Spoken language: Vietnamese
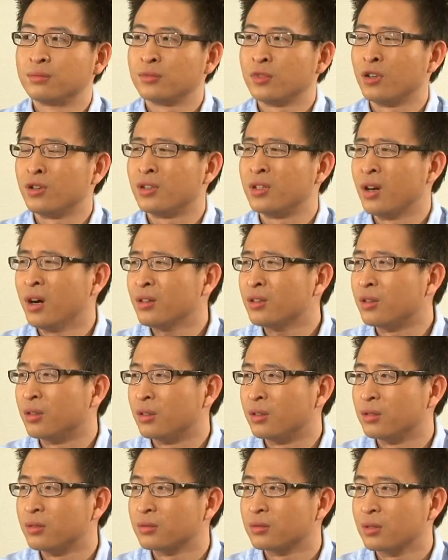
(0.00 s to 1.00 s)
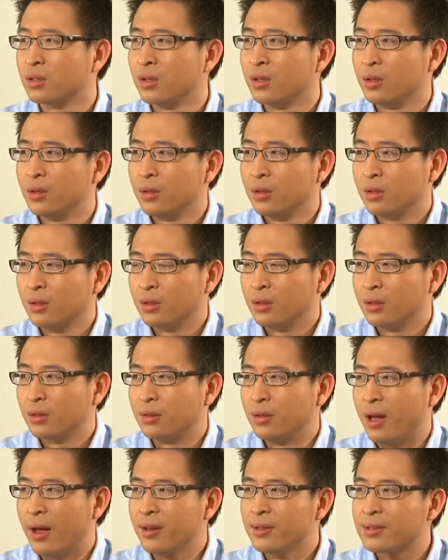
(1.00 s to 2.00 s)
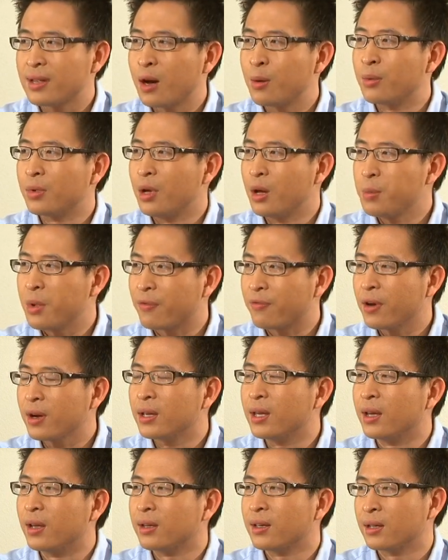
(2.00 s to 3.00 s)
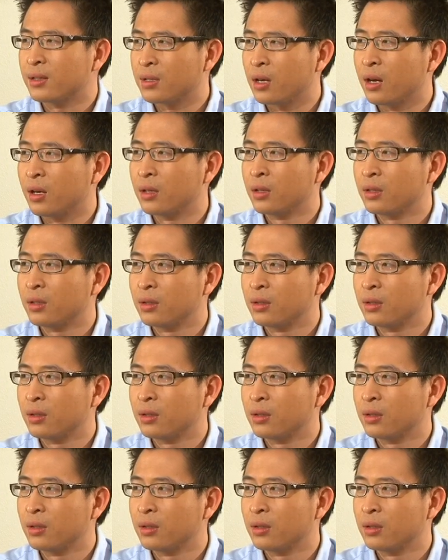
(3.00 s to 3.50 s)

thôi chết rồi để sao mà để mẹ phát hiện vậy trời